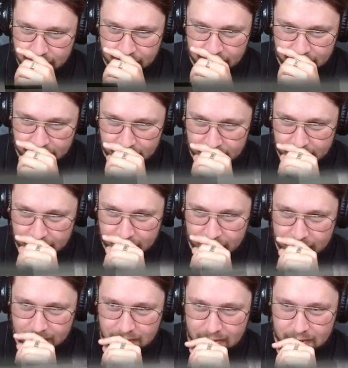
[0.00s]
au problème.
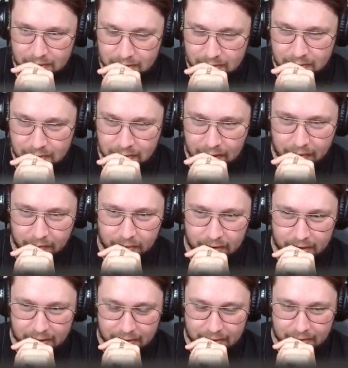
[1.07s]
Ouais, ben.
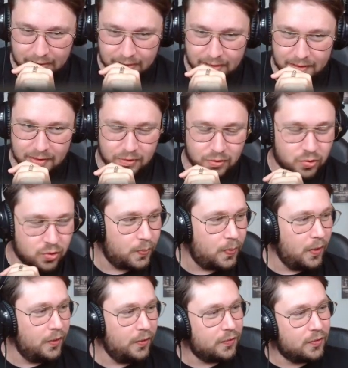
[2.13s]
Je,
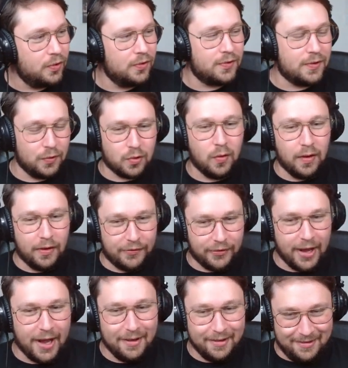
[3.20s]
pense, que, c'est ce qu'on va, faire.
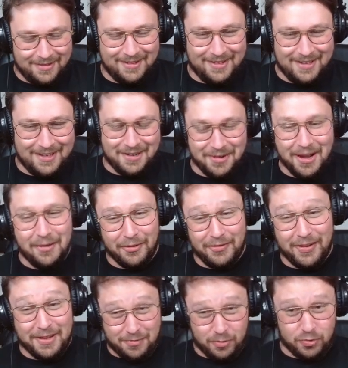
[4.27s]
Ah on va y
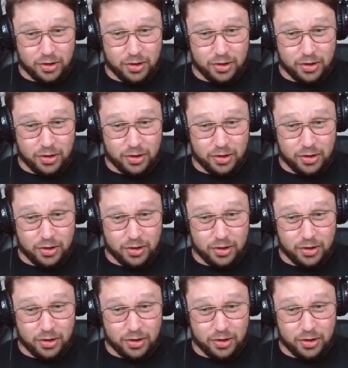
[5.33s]
songer